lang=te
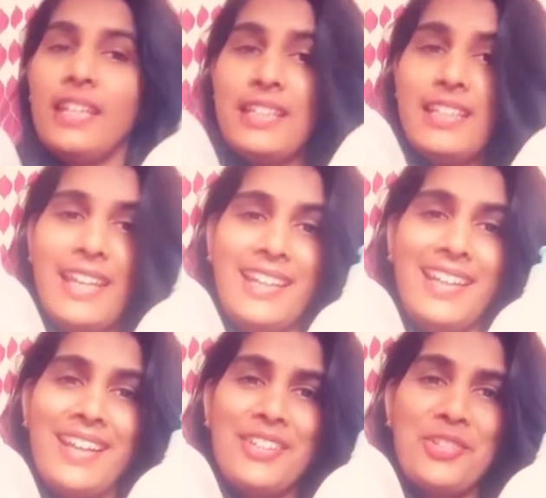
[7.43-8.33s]
ఇది
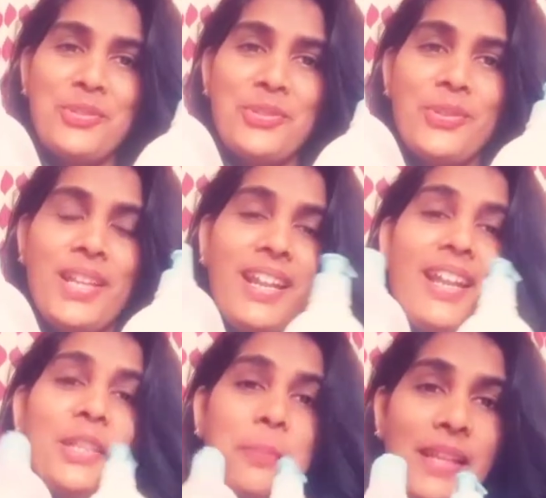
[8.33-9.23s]
ఏంటా అని చూస్తున్నారా
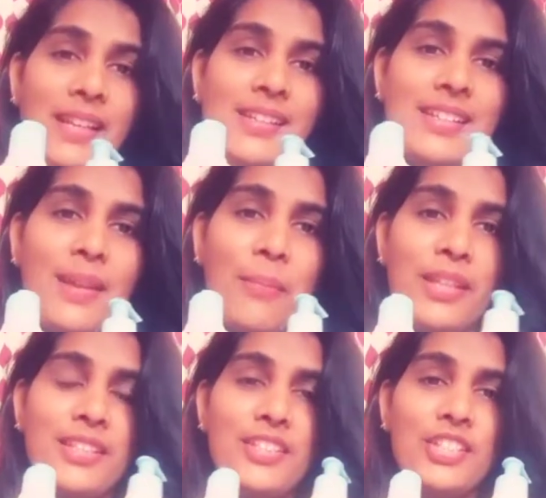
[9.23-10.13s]
ఇది పిల్లలకి
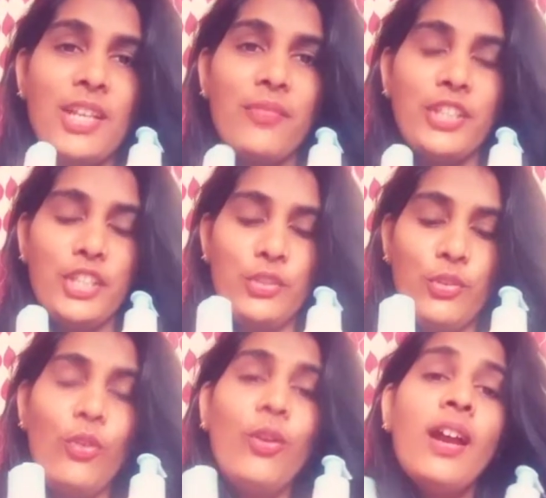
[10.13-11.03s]
సంబంధించిన
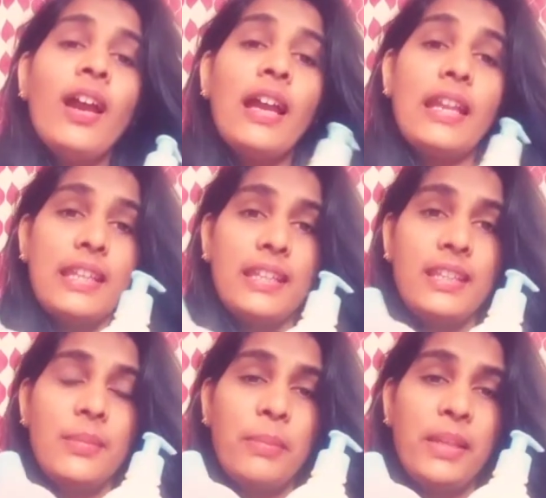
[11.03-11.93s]
వీడియో
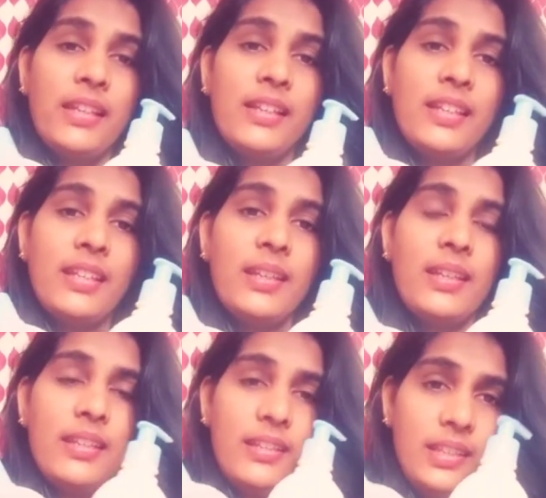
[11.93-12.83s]
ఇది పిల్లలకి
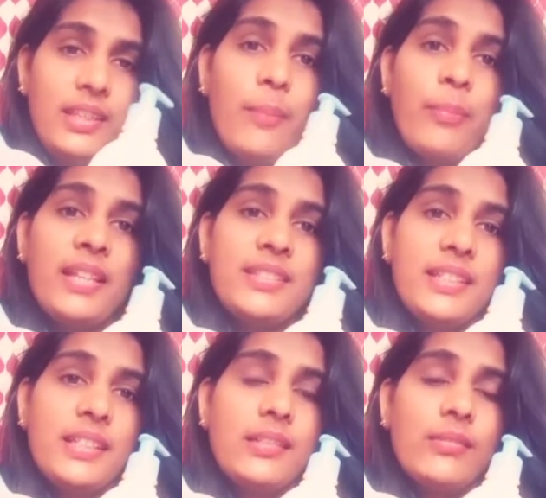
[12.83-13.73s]
ఇది అప్లై
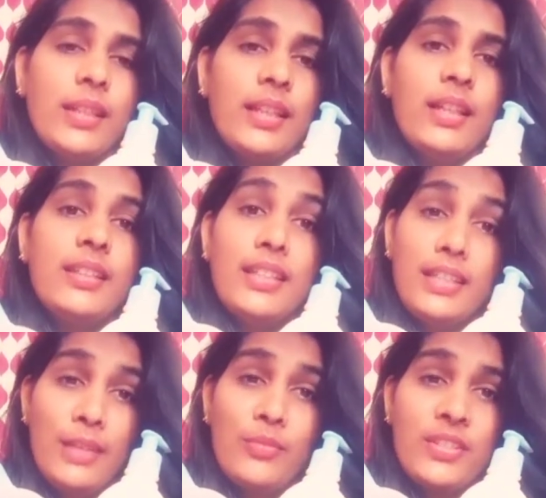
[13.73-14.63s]
చేయడం వల్ల
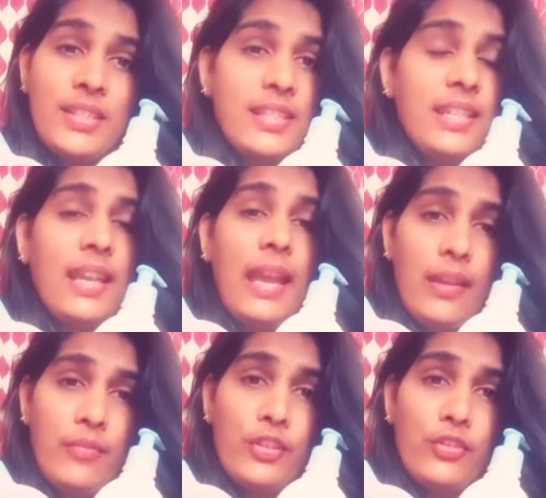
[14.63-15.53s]
దీని నేమ్ వచ్చేసి
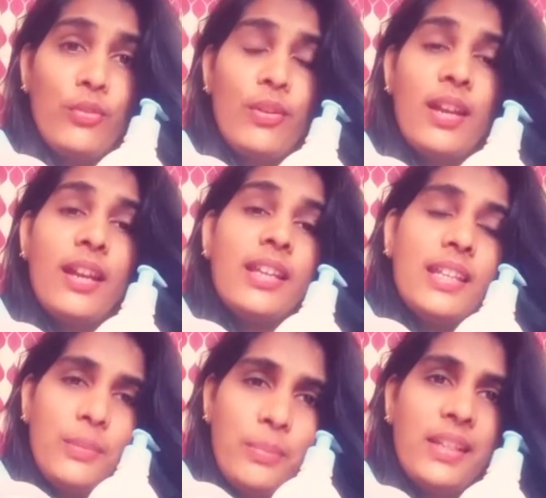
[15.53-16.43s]
అవినో
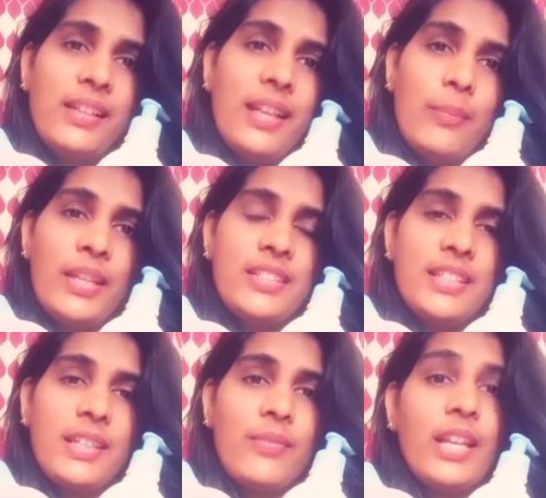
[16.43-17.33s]
ఇది పిల్లలకి అప్లై
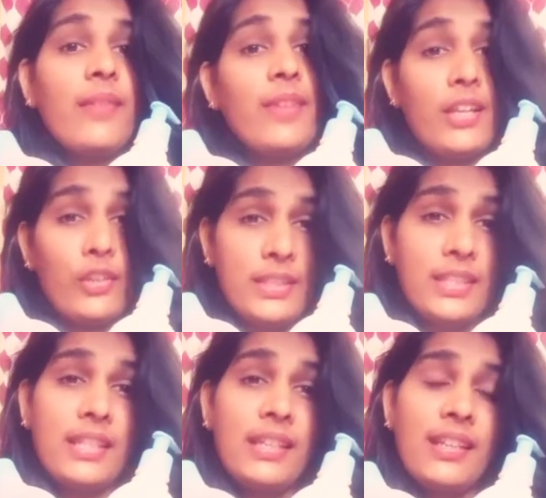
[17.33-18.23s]
చేయడం వల్ల వాళ్ళ యొక్క
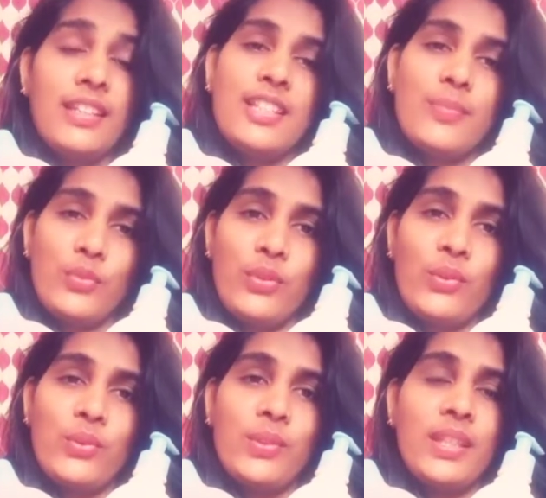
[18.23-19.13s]
స్కిన్ అనేది స్మూత్
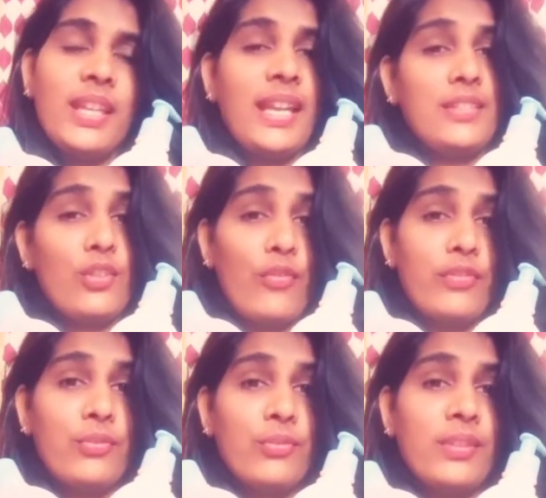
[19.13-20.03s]
అవుతుంది అండ్
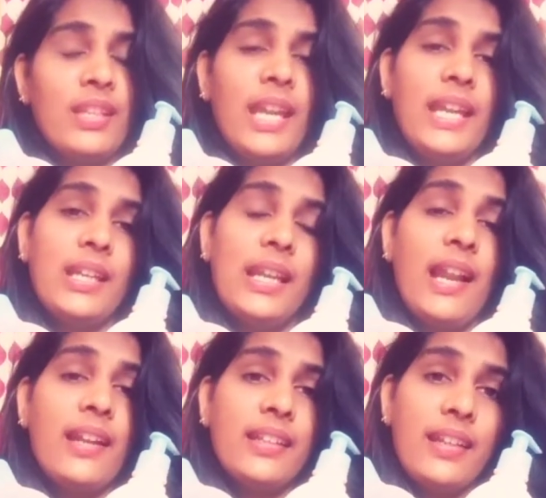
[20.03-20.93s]
సాఫ్ట్ అవుతుంది అండ్
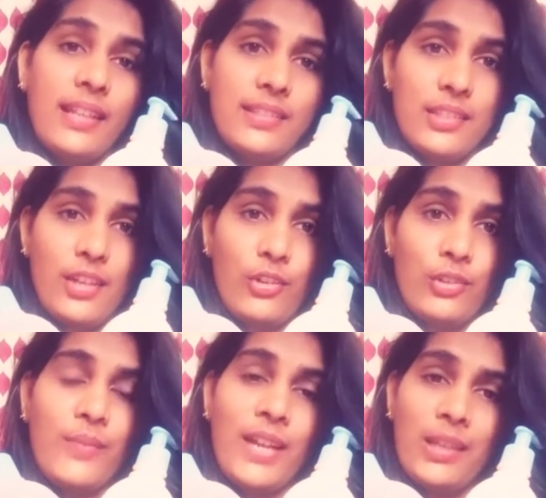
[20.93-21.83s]
ఎలాంటి ర్యాషెస్
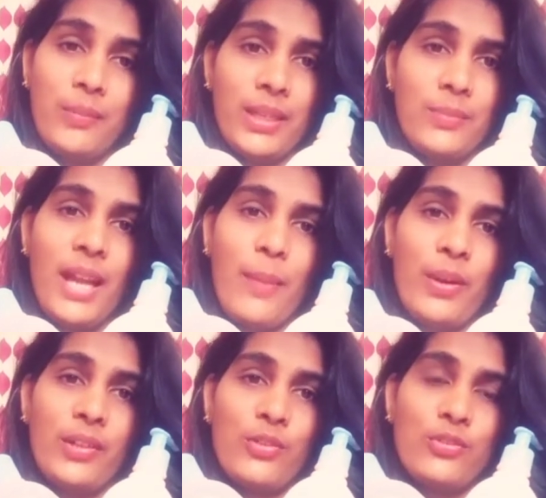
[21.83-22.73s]
రాకుండా వాళ్ళని మనం
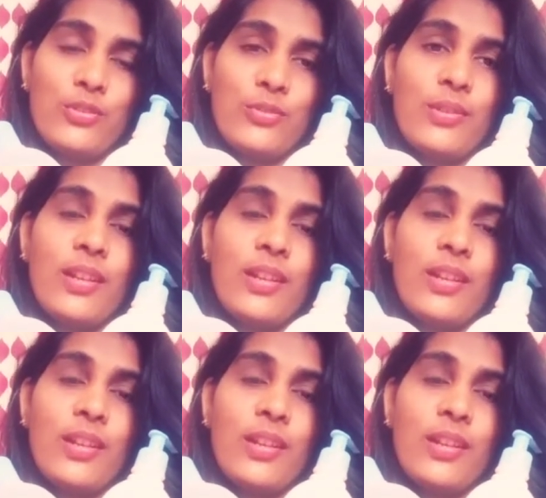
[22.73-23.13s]
కాపాడుకోవచ్చు